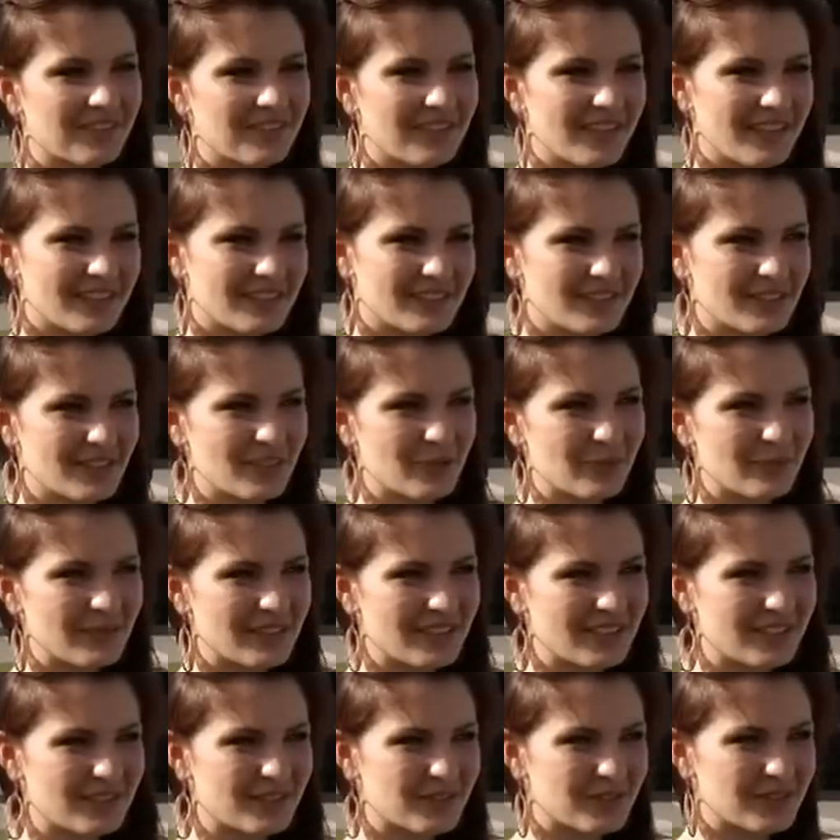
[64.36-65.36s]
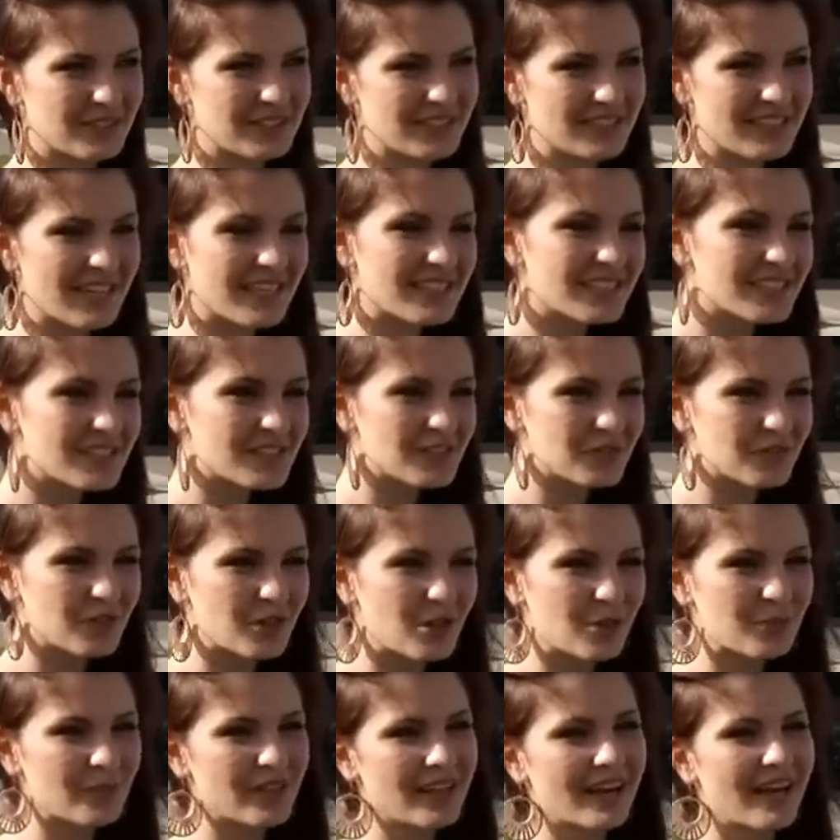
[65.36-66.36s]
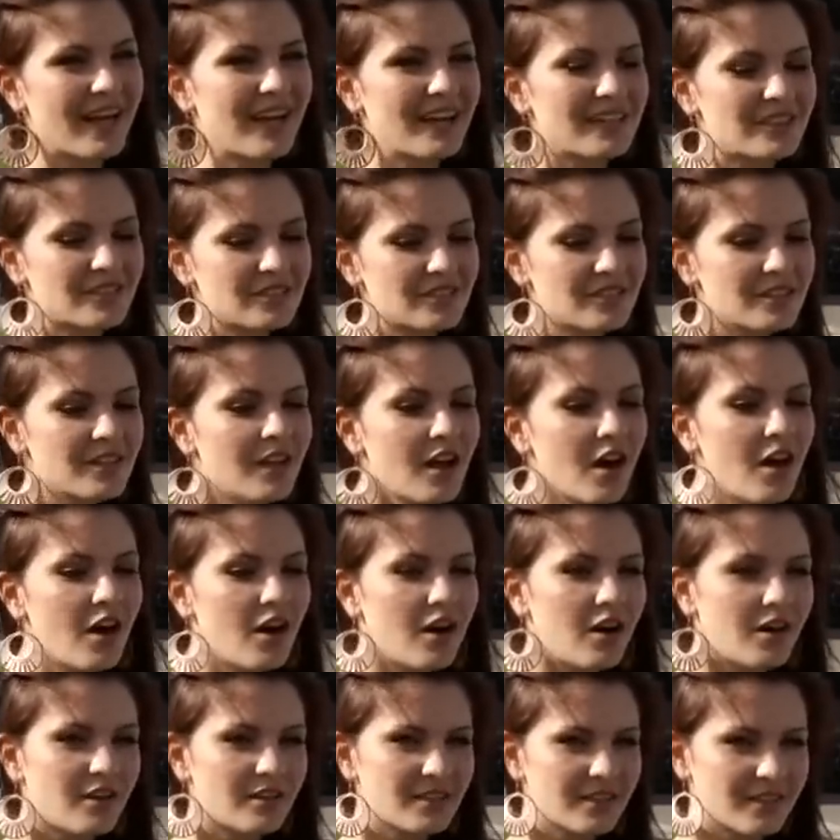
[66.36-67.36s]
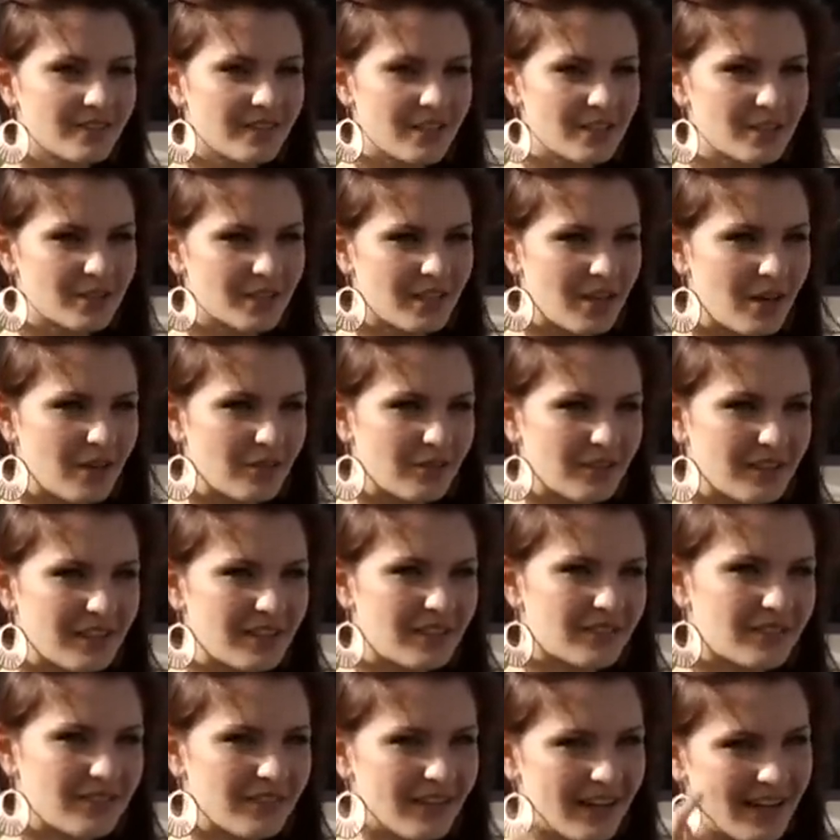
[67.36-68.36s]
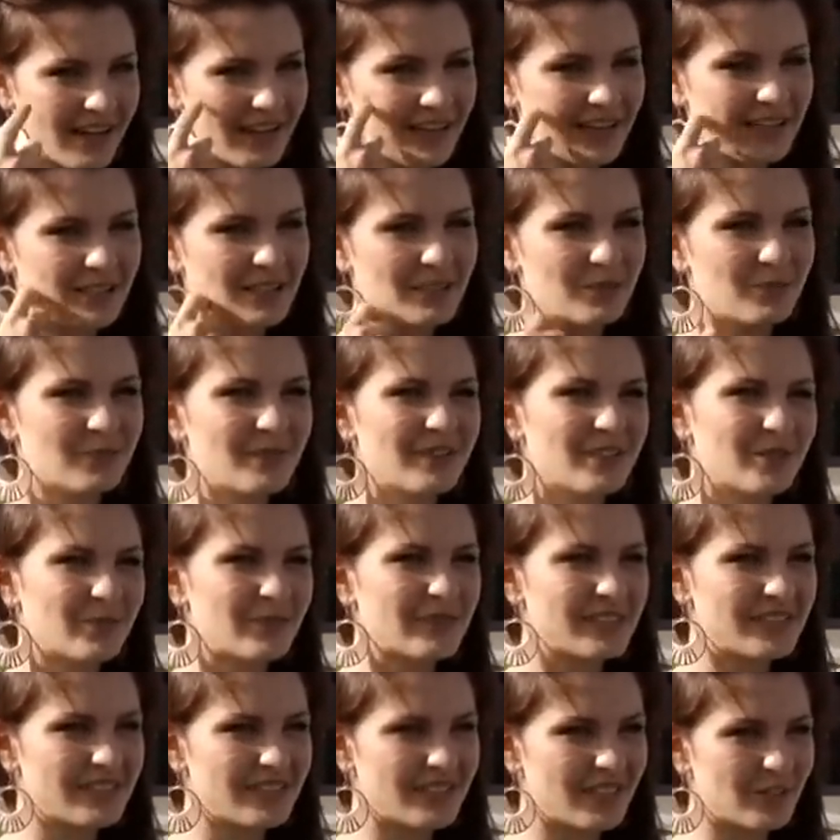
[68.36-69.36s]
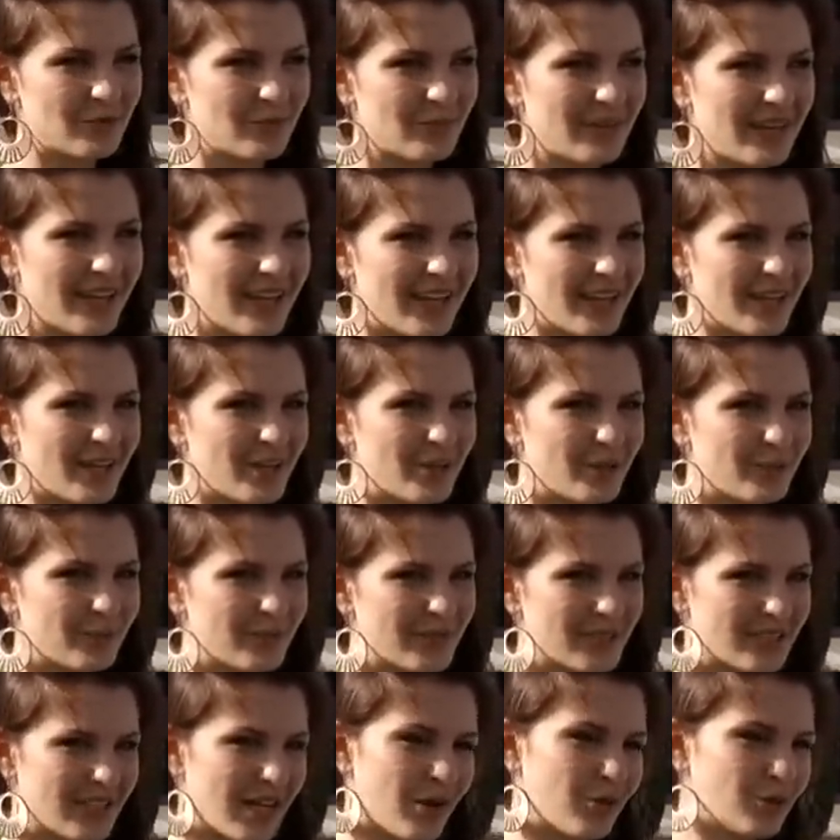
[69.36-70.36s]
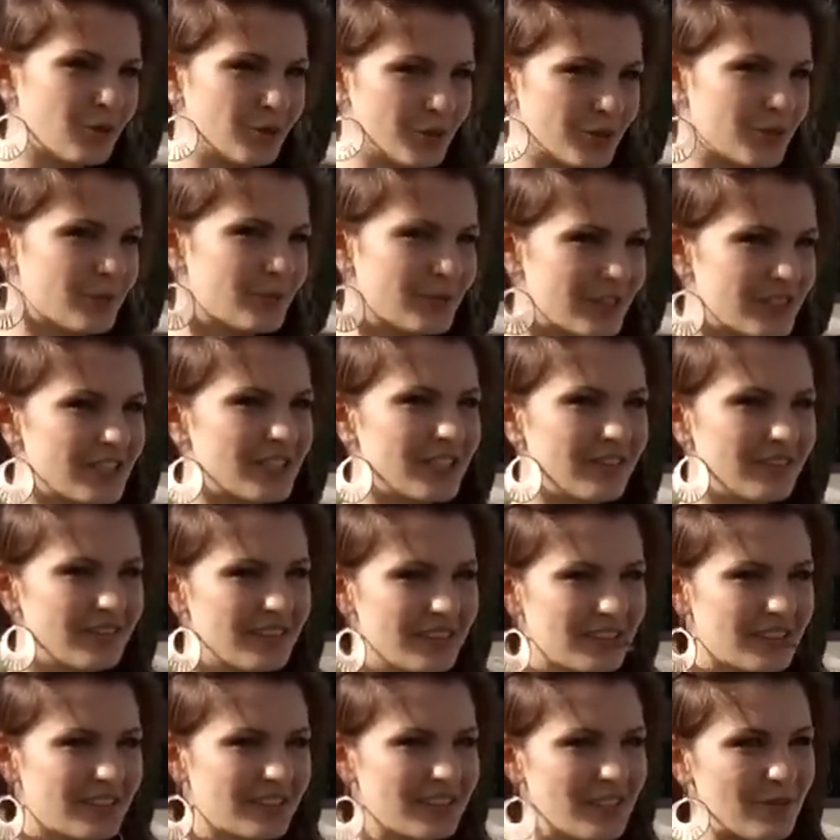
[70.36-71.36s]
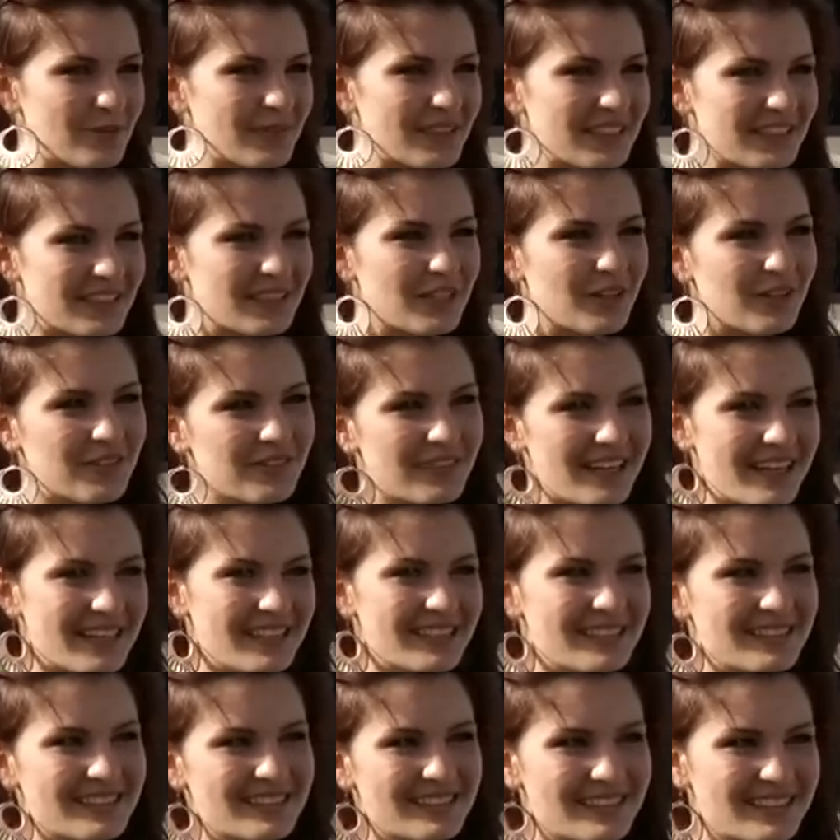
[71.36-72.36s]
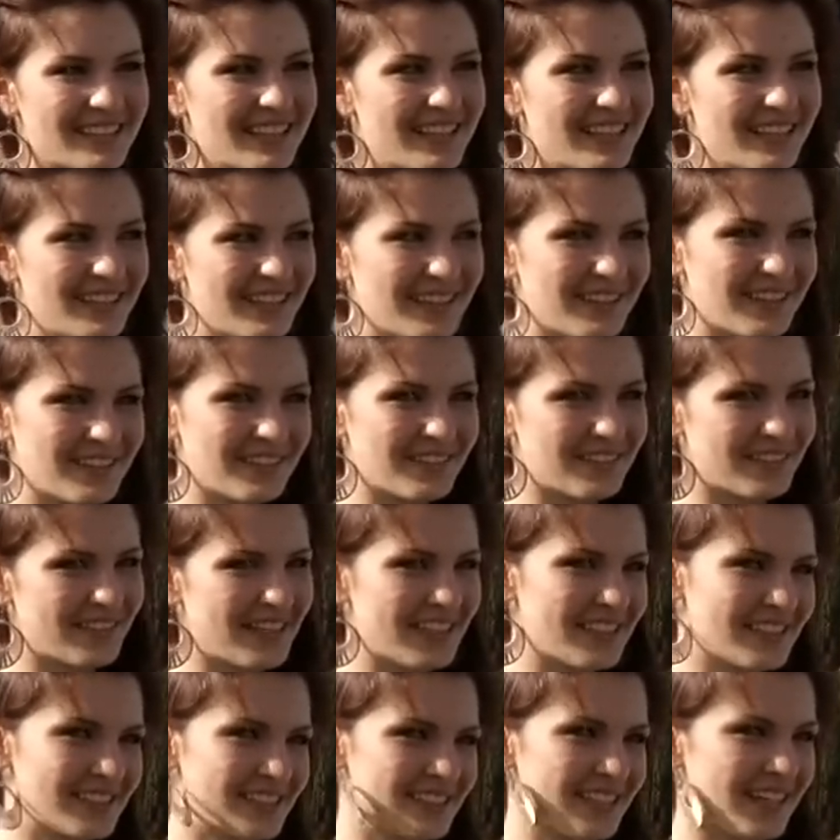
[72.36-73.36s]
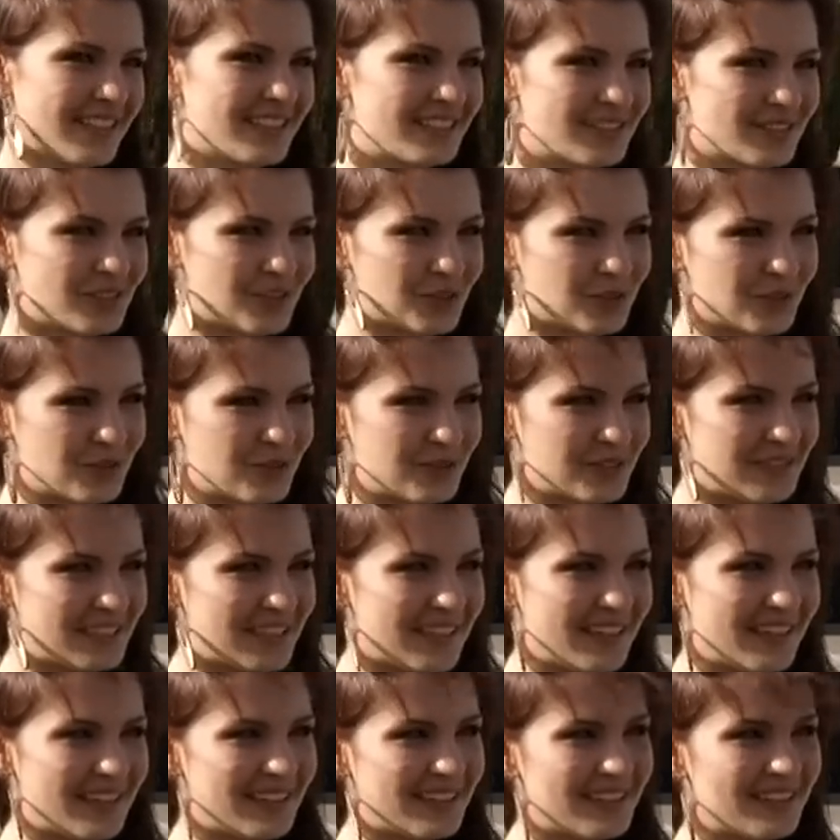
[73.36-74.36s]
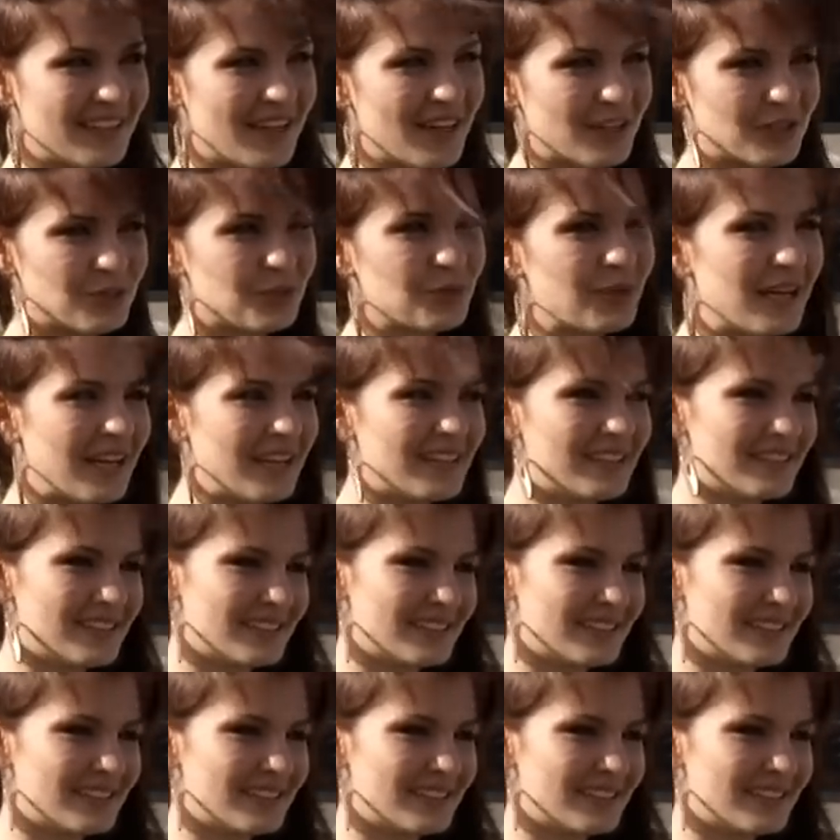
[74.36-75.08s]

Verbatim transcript: Ich werde mich durch Tanzen vorbereiten und ich werde auf jeden Fall mich ein bisschen mehr mit Autos beschäftigen, damit ich auch weiß, was dann so da aktuell